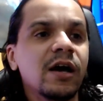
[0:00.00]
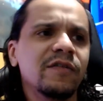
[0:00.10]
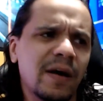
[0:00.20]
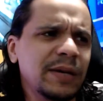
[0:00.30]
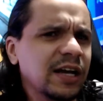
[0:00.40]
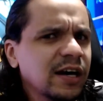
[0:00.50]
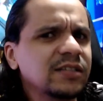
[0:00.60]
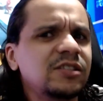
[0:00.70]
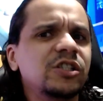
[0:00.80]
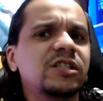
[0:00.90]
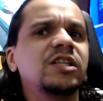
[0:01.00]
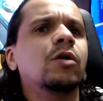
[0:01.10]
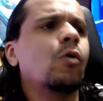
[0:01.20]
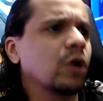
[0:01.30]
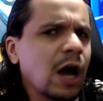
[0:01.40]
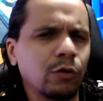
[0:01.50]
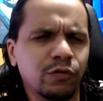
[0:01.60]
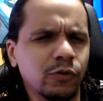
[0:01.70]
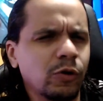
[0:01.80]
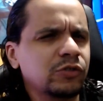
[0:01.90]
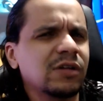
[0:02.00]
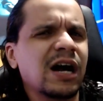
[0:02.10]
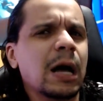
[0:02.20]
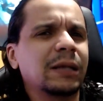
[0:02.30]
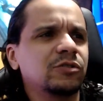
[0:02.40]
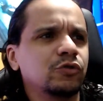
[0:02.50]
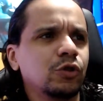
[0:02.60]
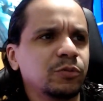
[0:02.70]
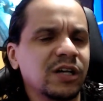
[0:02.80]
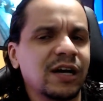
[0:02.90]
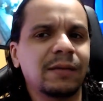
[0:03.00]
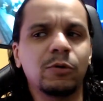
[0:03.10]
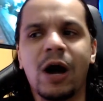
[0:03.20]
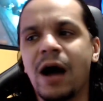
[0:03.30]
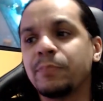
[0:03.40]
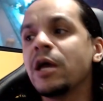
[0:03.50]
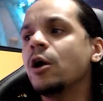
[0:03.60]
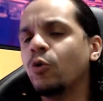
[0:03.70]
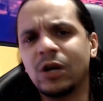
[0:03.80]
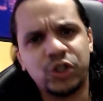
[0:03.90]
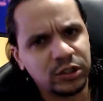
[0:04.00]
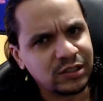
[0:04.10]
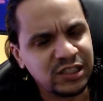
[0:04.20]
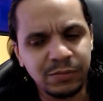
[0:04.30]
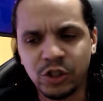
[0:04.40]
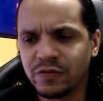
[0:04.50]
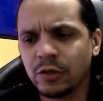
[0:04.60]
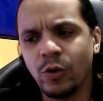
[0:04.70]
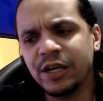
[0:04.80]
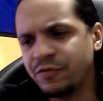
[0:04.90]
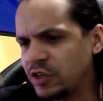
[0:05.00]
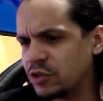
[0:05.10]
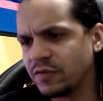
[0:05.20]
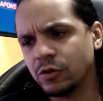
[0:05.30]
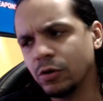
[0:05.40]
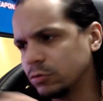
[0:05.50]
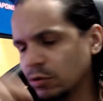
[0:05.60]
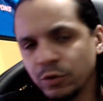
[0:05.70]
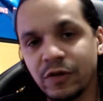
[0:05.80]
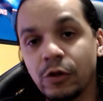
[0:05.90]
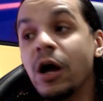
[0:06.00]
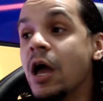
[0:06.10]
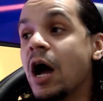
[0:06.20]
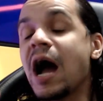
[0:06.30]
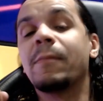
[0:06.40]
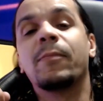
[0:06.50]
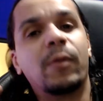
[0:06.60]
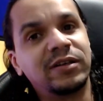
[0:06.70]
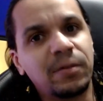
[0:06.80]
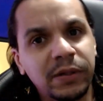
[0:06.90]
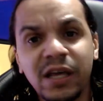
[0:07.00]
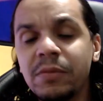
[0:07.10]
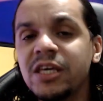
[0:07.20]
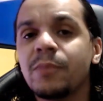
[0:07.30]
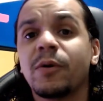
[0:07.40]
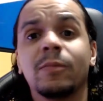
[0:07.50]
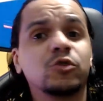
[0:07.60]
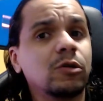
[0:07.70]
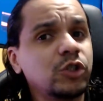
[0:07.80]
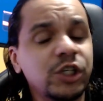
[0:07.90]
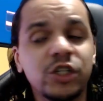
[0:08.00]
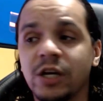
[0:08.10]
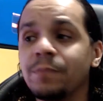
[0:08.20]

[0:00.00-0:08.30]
Fabricantes diziam, Ronaldo falou isso da Galaxy nos grupos da HW App, o Alexandre Zibert falou, a Nvidia falou, todo mundo falou. Ah, problemas da pandemia, problemas com a logística.